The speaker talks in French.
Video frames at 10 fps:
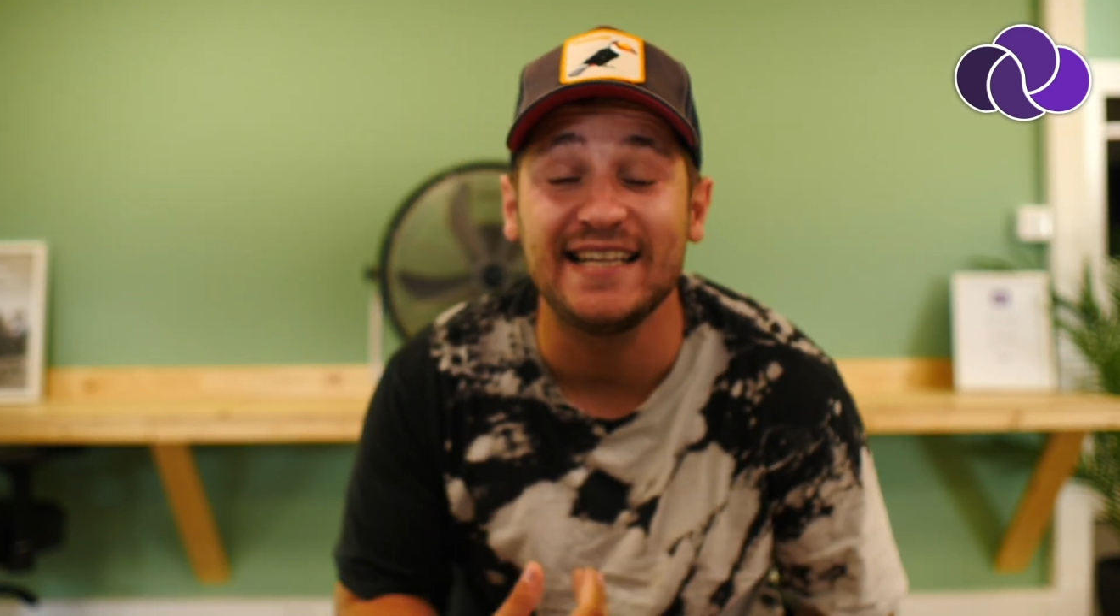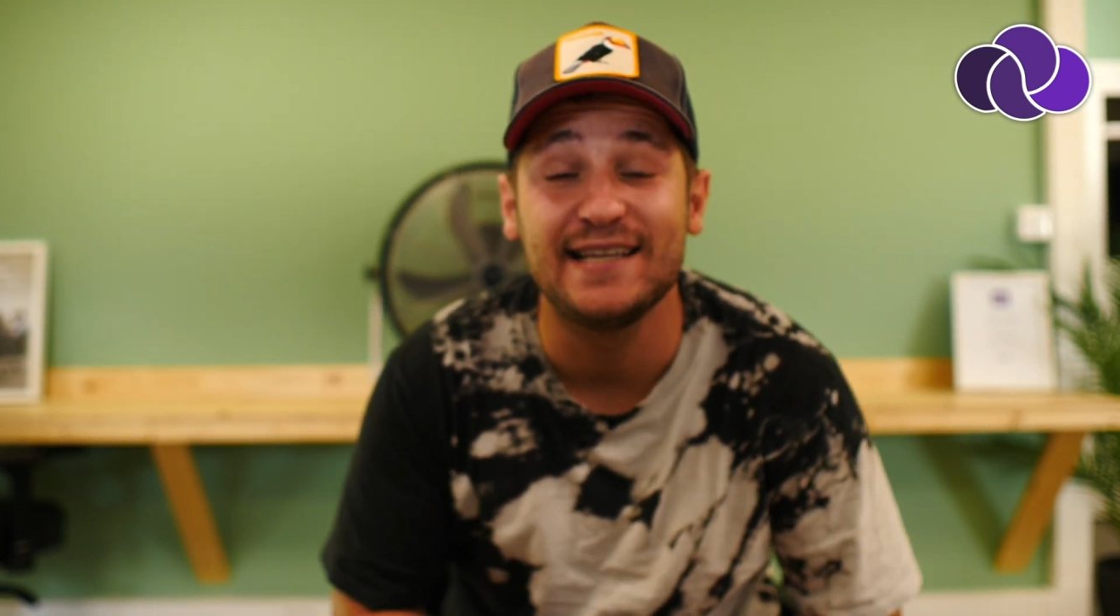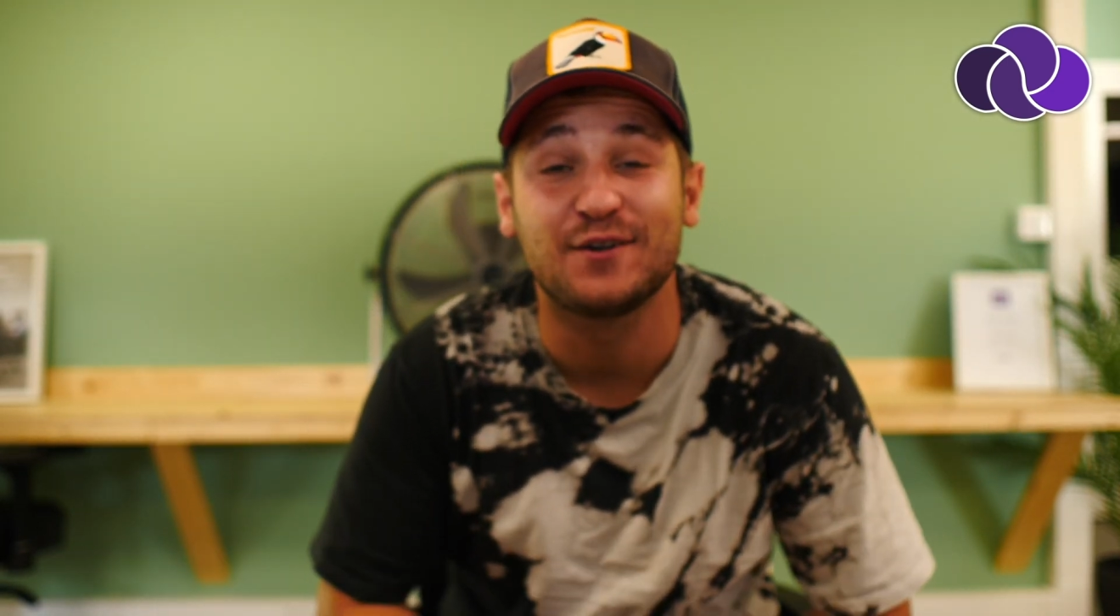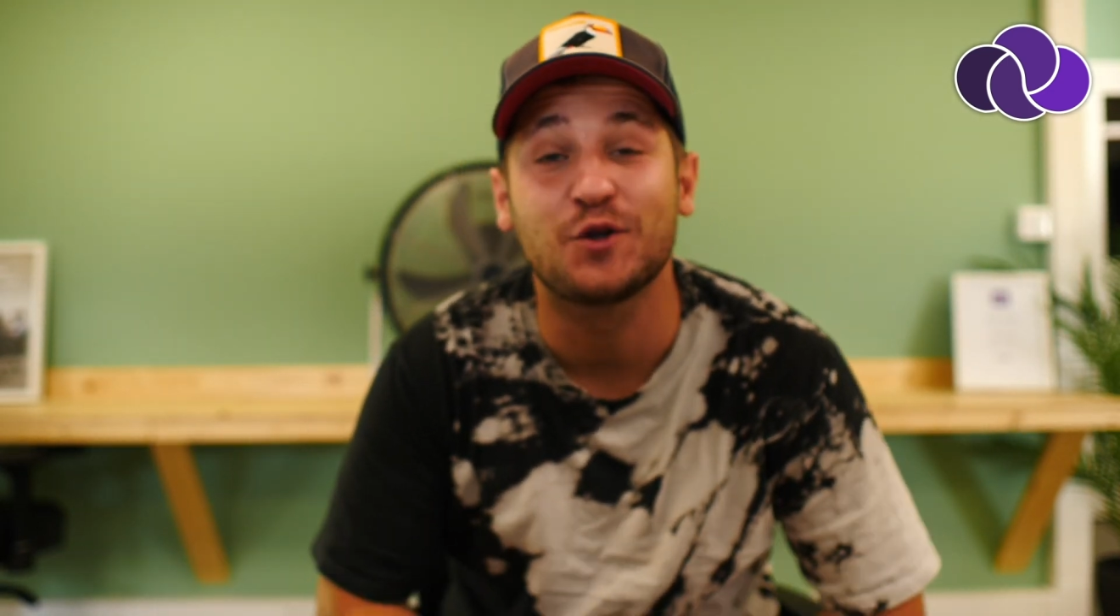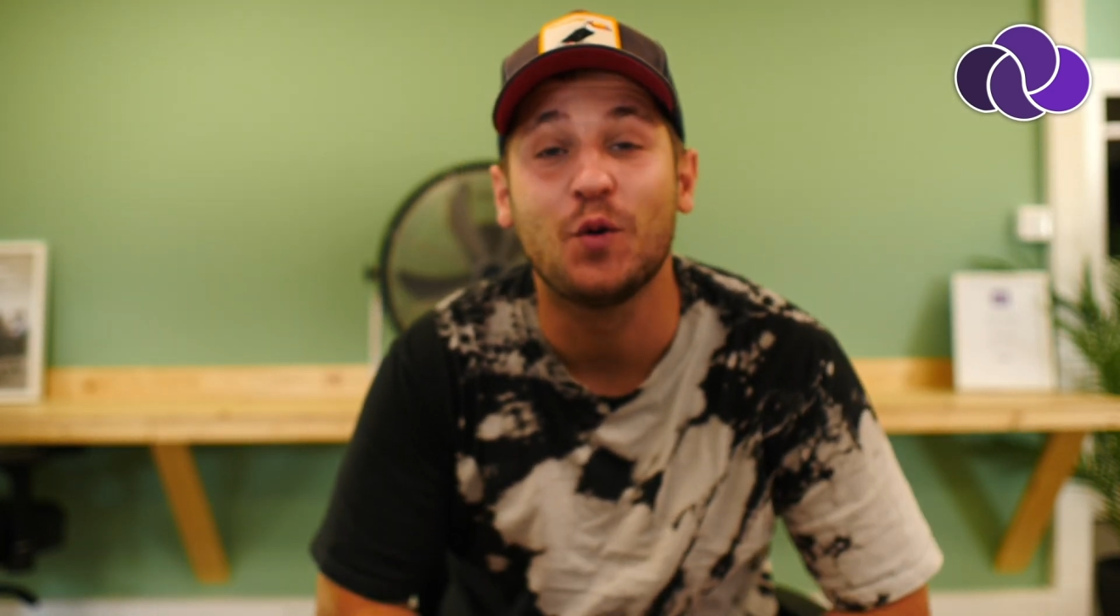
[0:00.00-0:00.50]
et
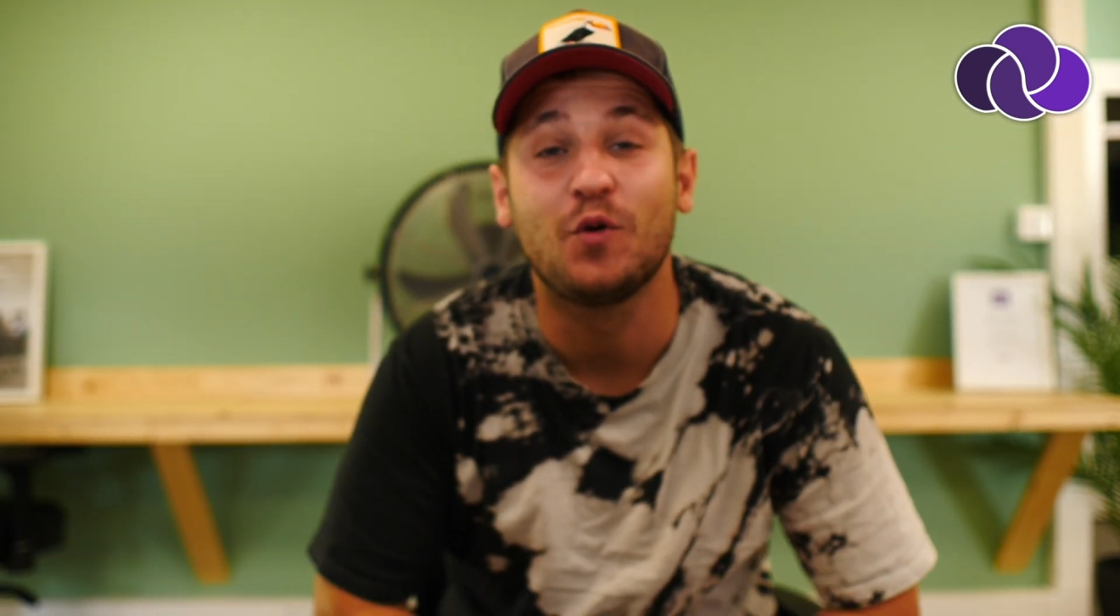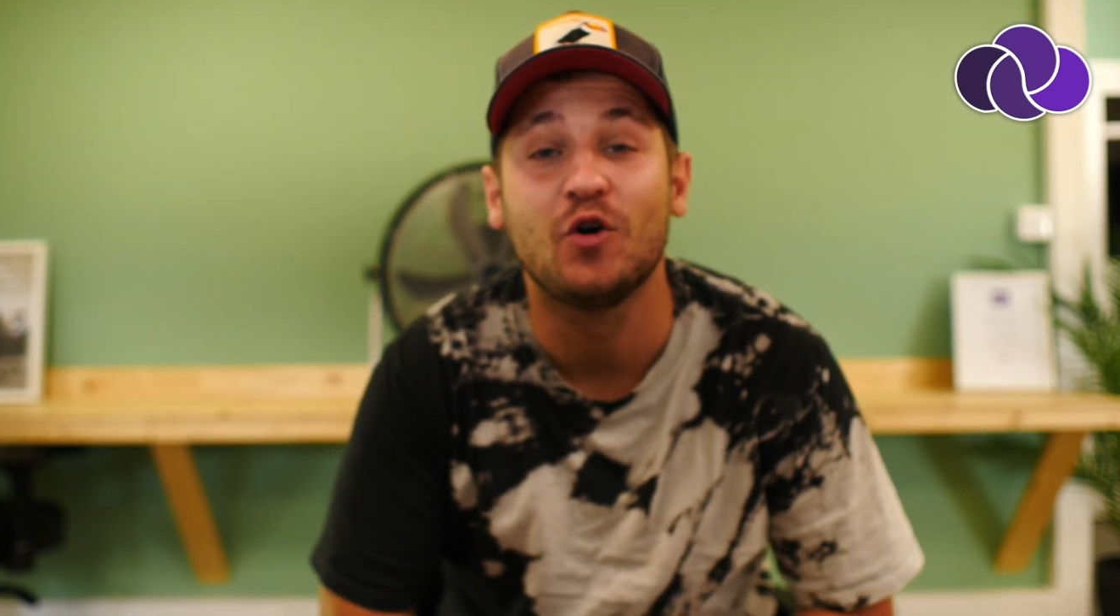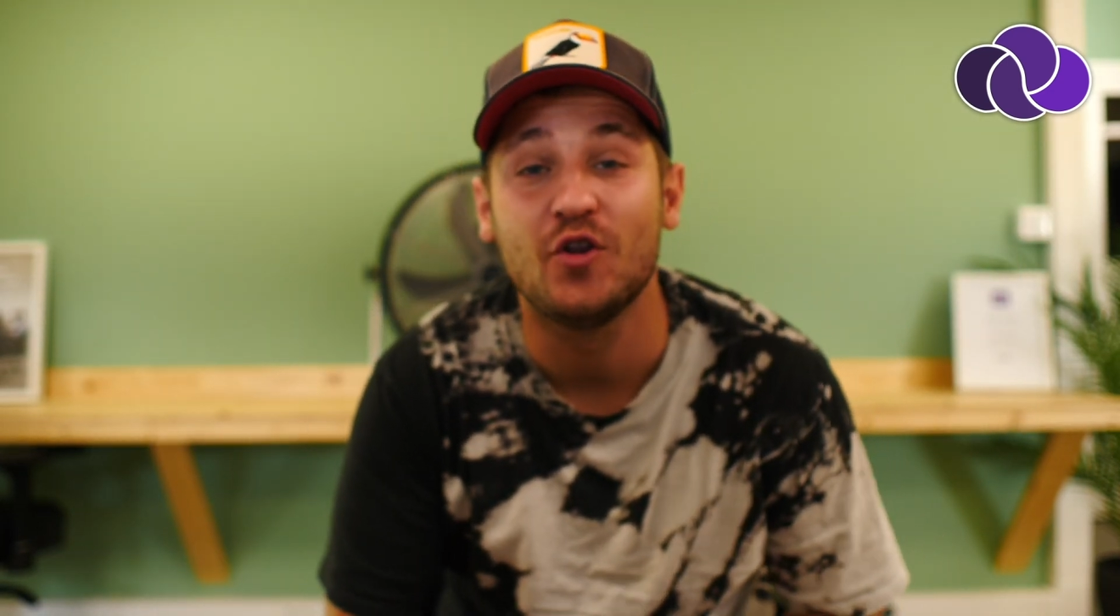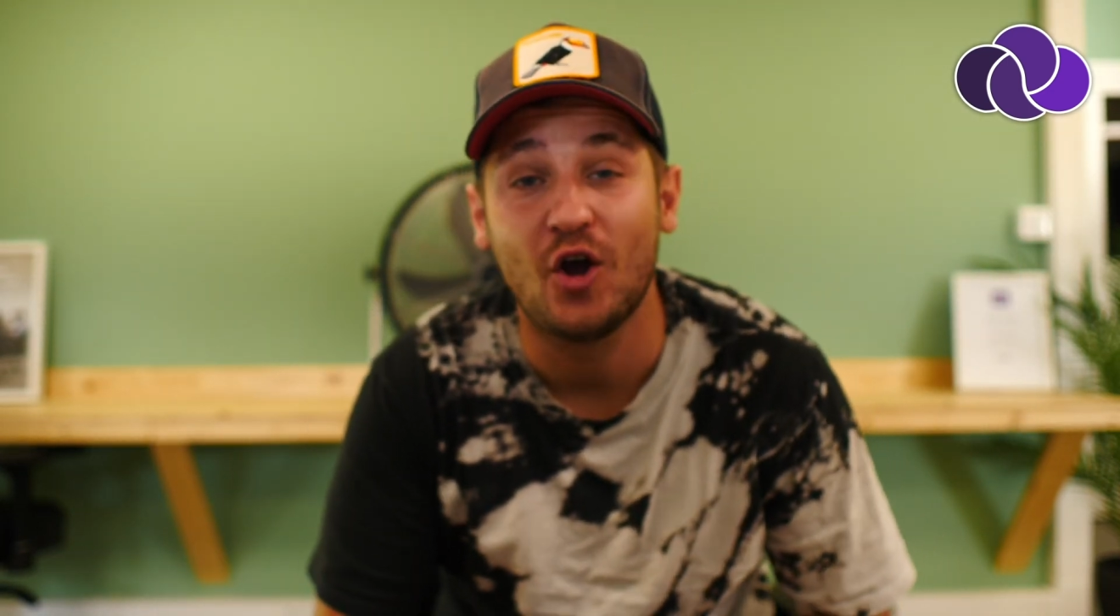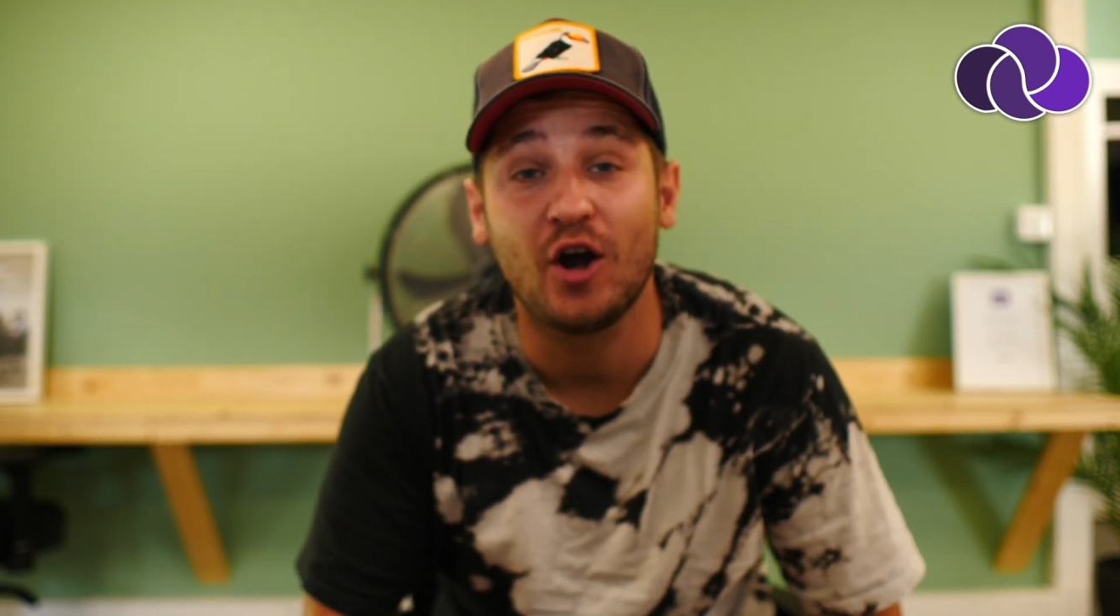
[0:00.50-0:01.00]
des
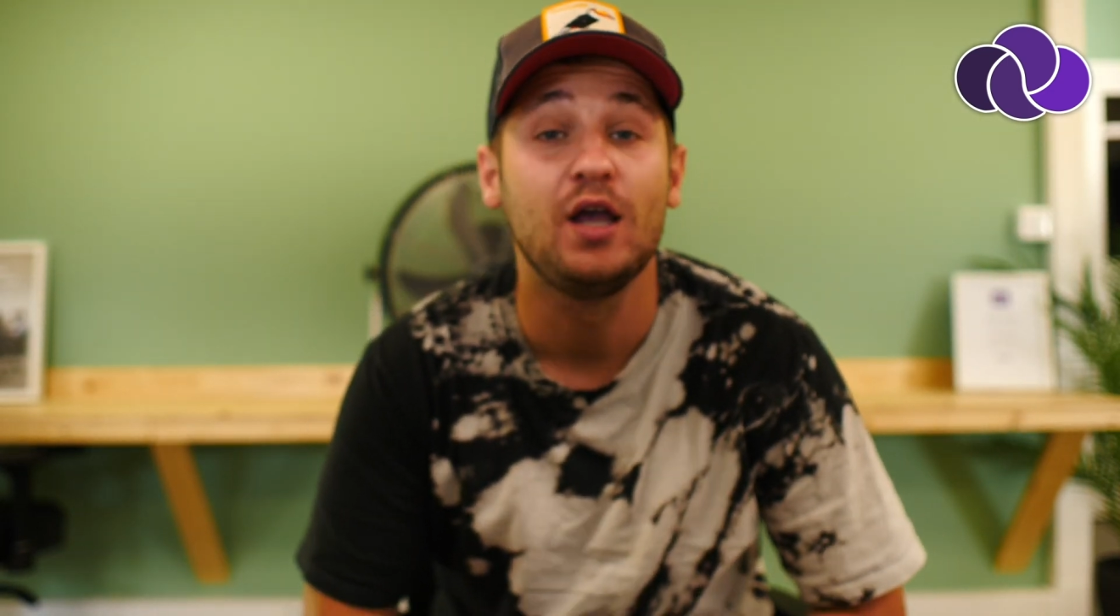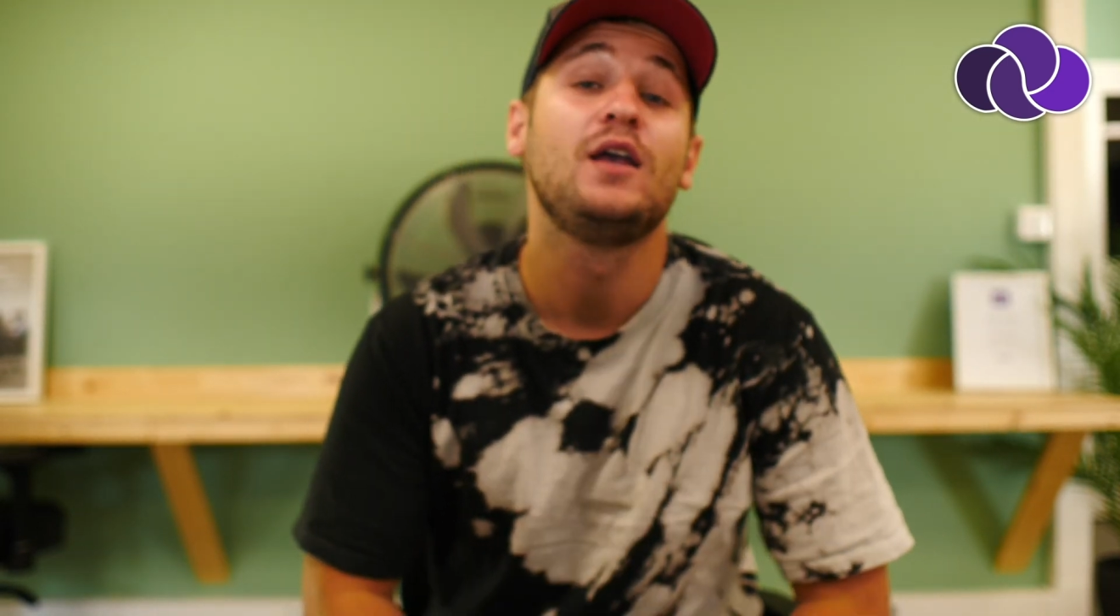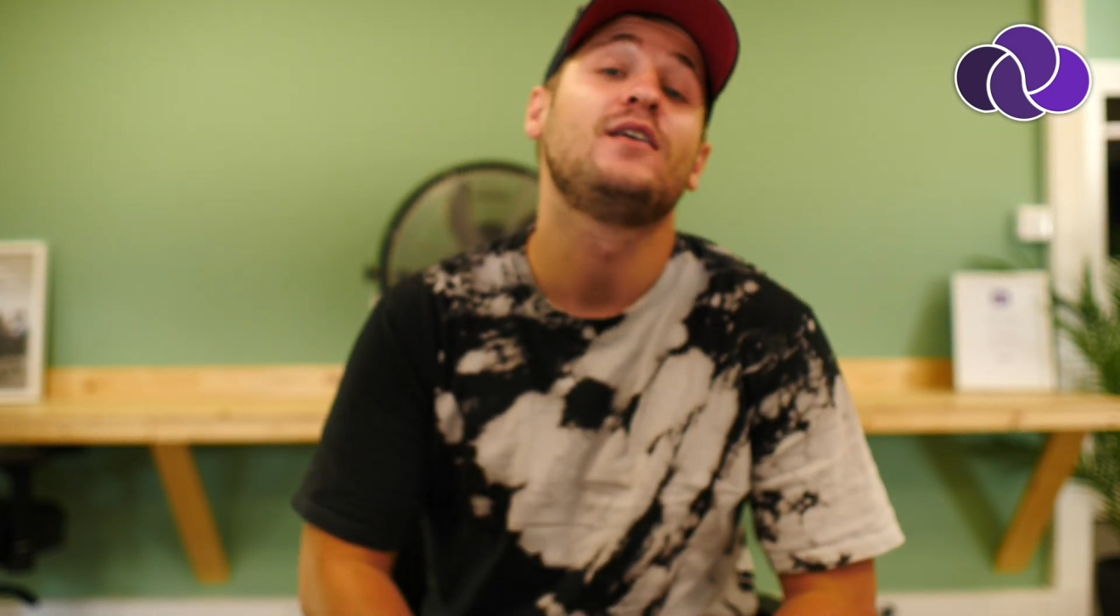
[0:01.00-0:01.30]
entrepreneurs,